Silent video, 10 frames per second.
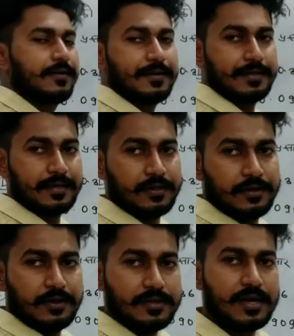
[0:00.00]
ठीक है
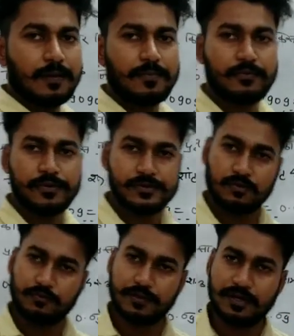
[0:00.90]
यहाँ पे वीडियो
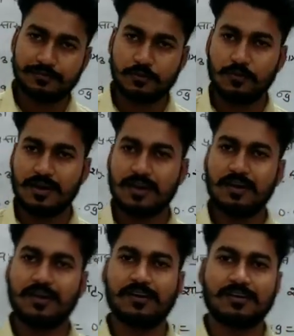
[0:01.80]
को विराम दूंगा
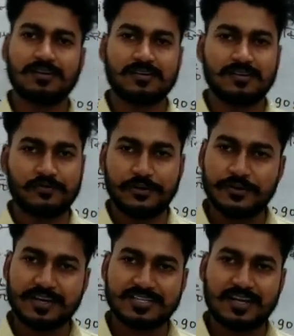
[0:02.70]
और वीडियो कैसा